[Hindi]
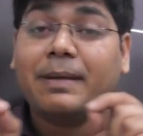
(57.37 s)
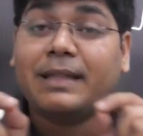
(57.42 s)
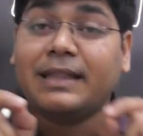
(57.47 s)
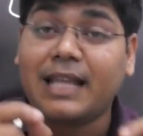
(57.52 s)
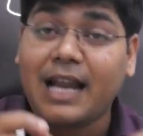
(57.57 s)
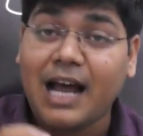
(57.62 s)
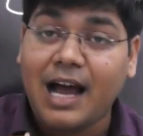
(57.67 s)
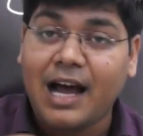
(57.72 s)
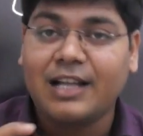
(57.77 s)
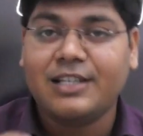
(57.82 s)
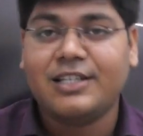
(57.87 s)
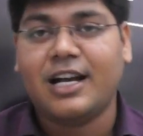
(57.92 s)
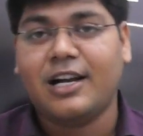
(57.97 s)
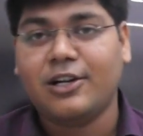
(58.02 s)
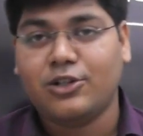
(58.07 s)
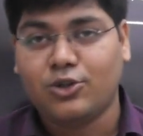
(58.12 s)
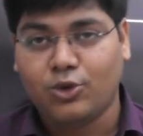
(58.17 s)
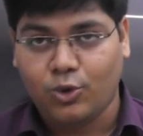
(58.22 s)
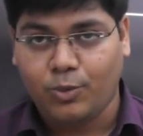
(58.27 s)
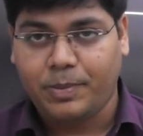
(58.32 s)
पंद्रह
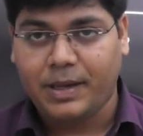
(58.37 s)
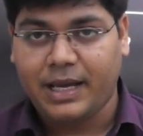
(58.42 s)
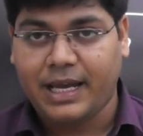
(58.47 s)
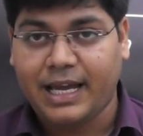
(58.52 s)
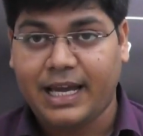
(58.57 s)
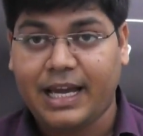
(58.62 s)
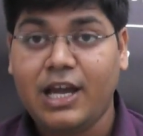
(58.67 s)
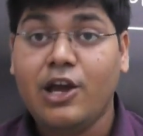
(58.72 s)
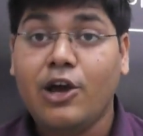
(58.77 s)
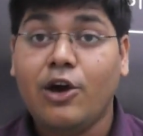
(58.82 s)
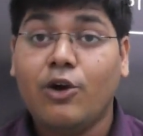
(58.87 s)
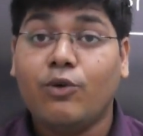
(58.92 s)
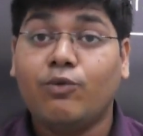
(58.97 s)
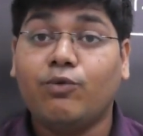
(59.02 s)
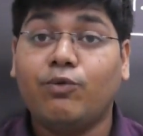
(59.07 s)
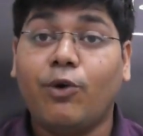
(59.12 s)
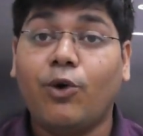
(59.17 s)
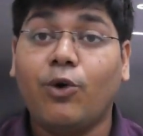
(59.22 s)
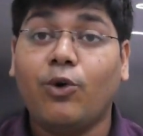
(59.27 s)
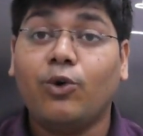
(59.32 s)
हज़ार जो रुपए है
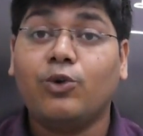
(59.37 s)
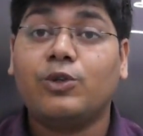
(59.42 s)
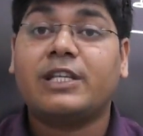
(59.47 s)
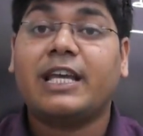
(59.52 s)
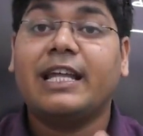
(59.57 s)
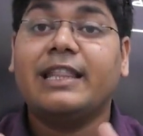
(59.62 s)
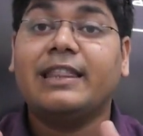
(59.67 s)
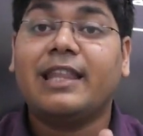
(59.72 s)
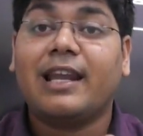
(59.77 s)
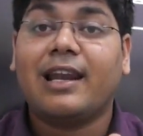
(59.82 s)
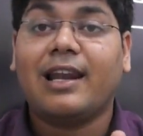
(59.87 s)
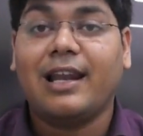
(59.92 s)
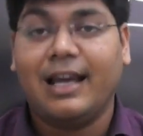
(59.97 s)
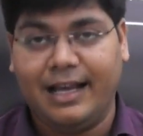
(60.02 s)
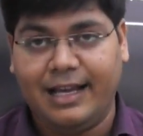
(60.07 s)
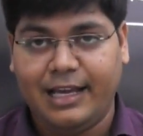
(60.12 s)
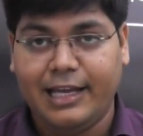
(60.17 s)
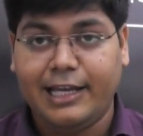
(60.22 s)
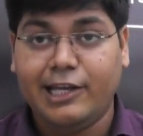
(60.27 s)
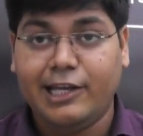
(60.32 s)
वो उसके अंदर लग गए